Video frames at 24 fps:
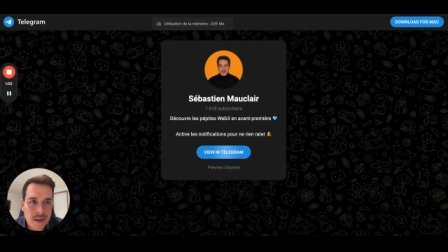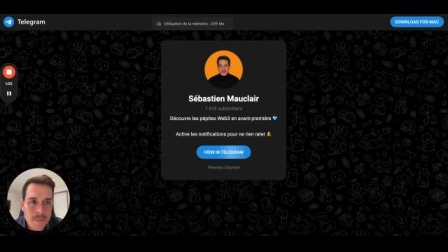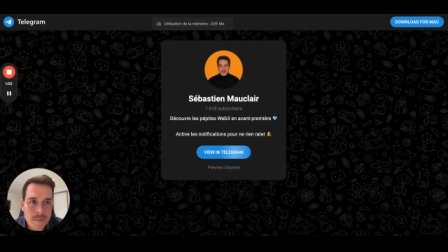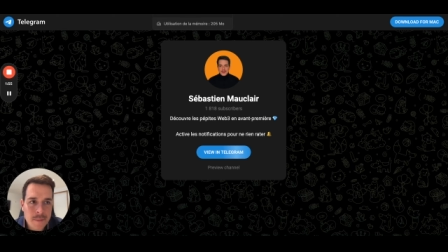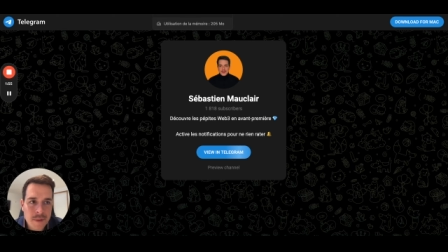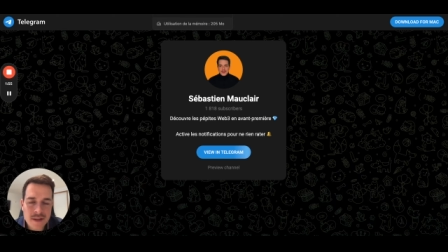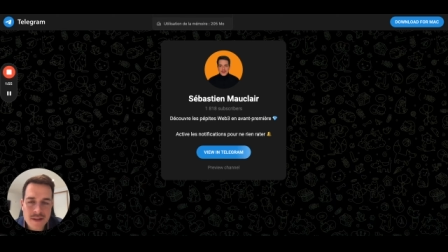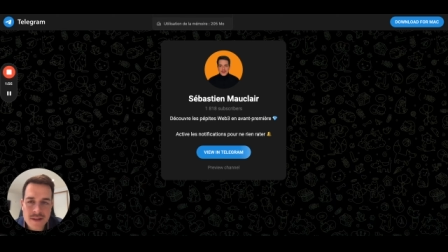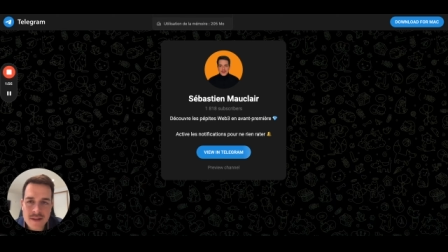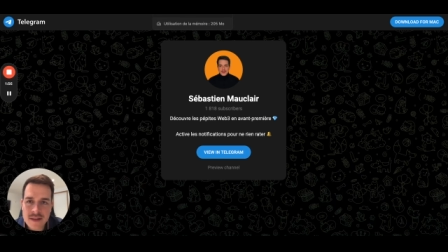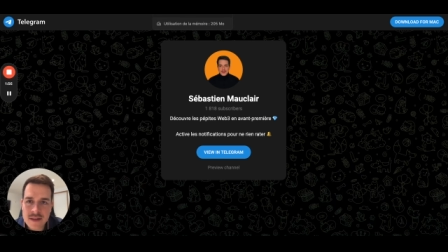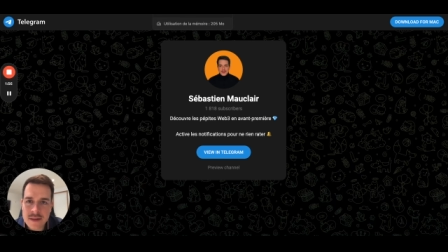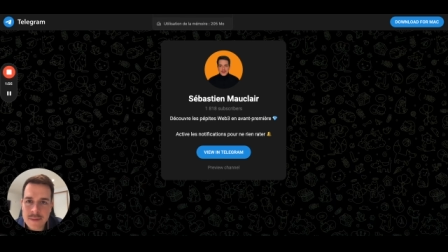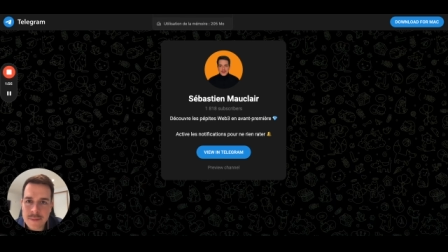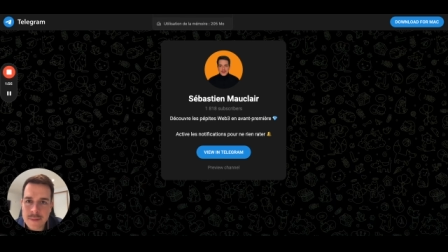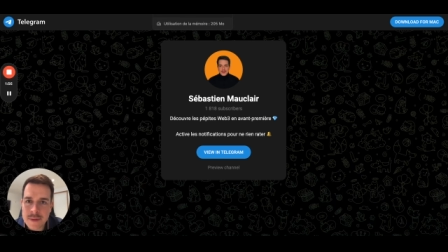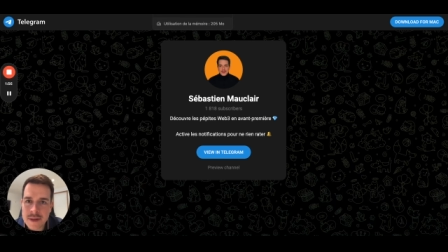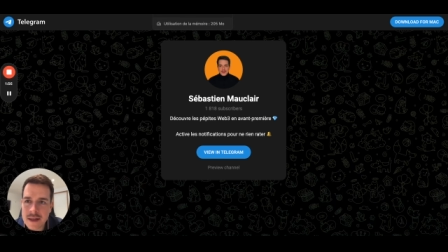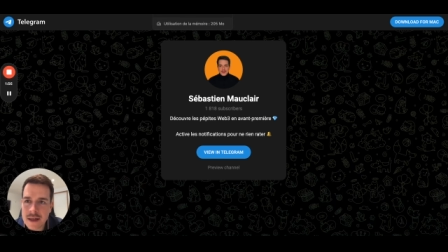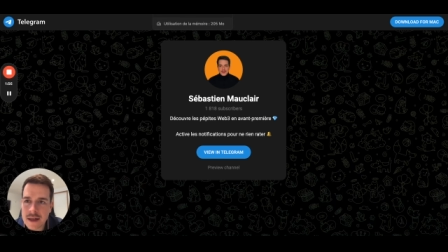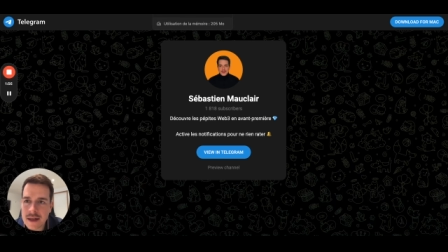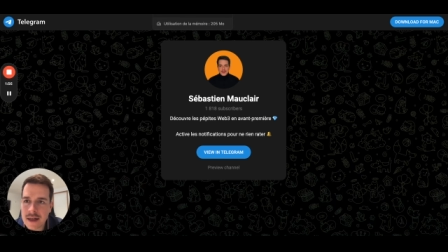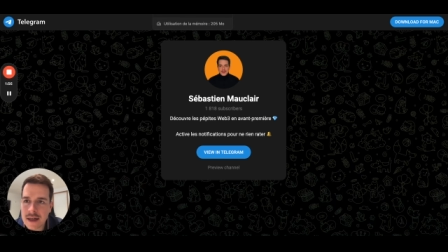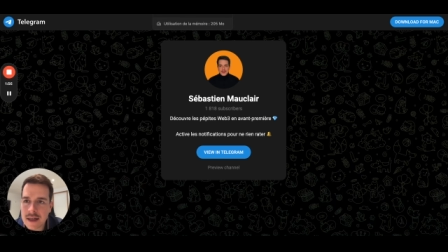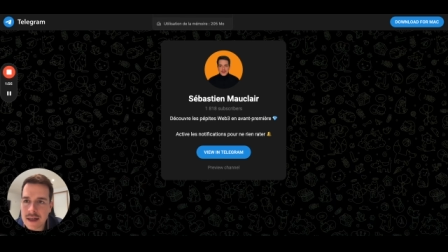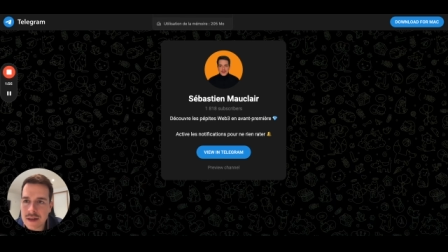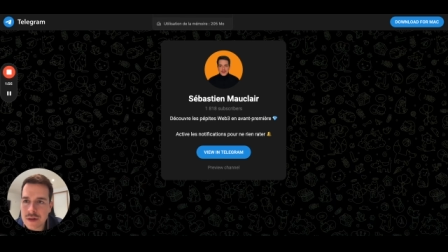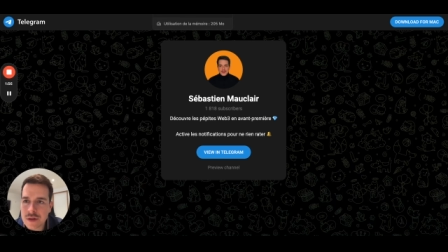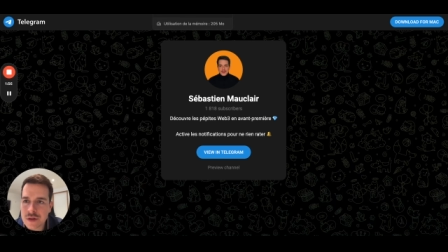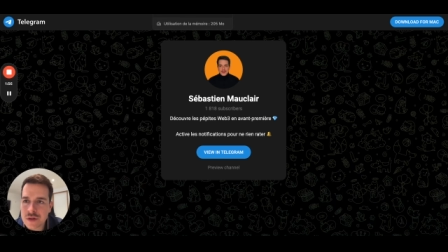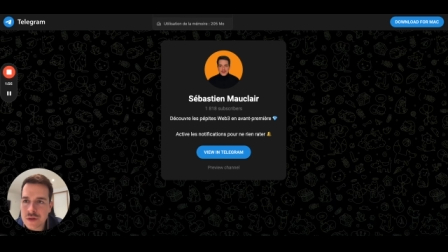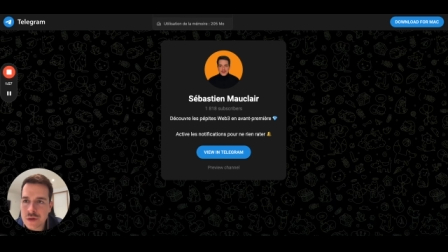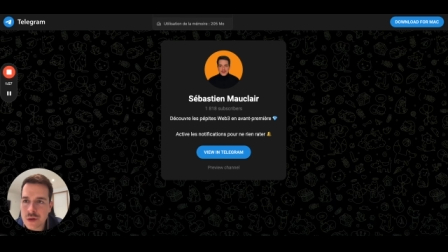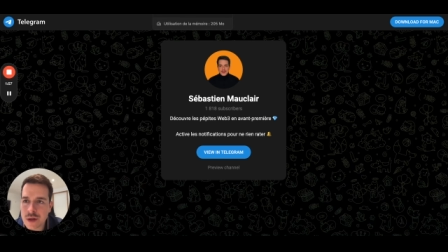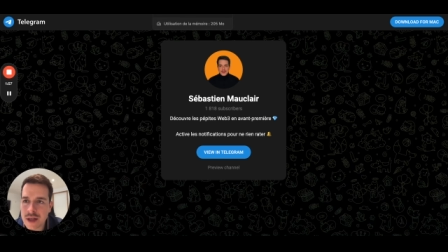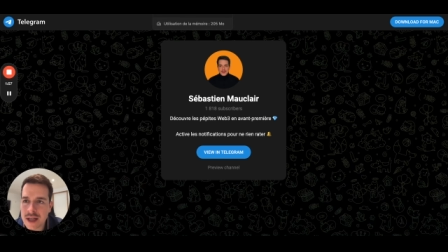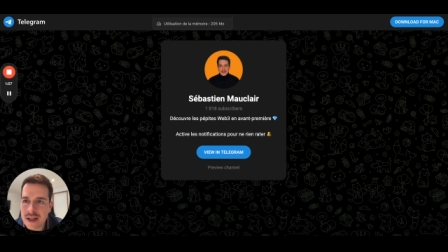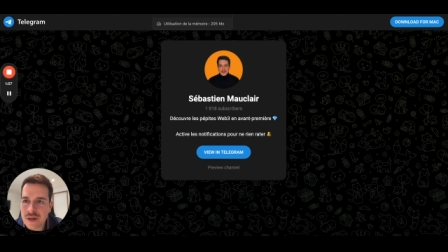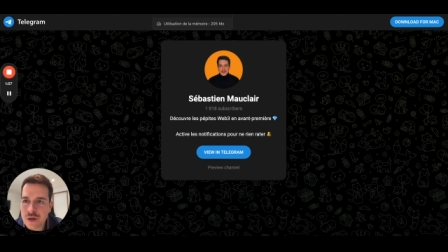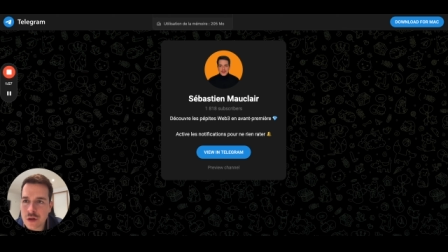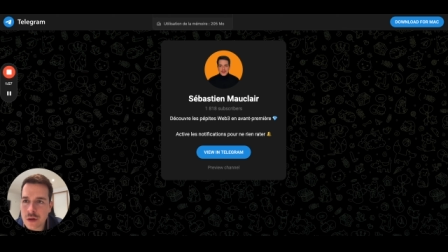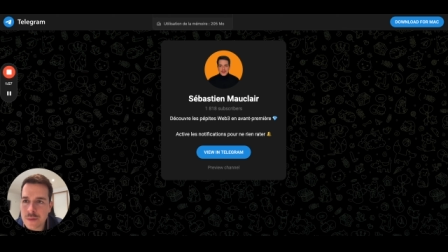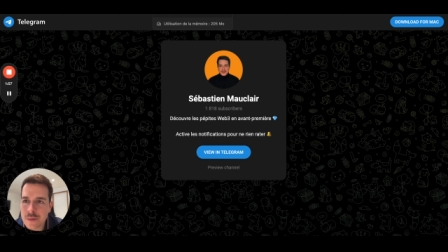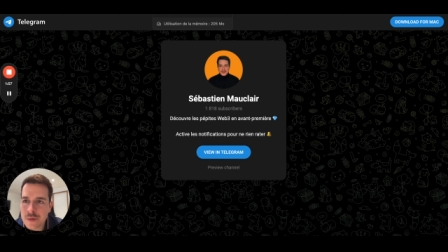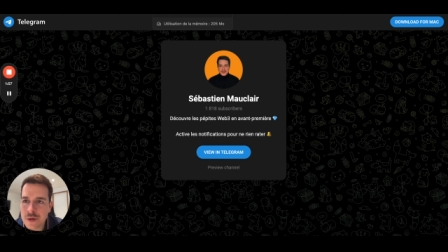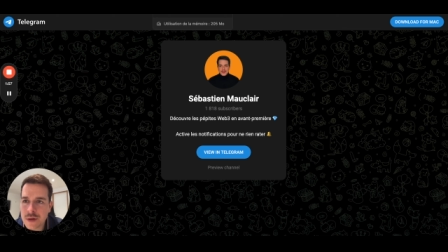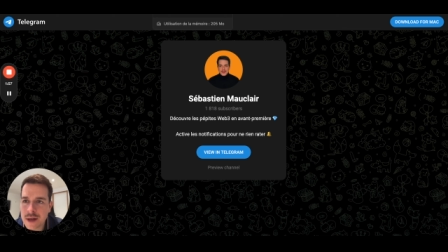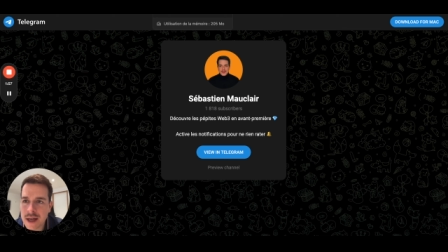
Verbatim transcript: participer à ce airdrop de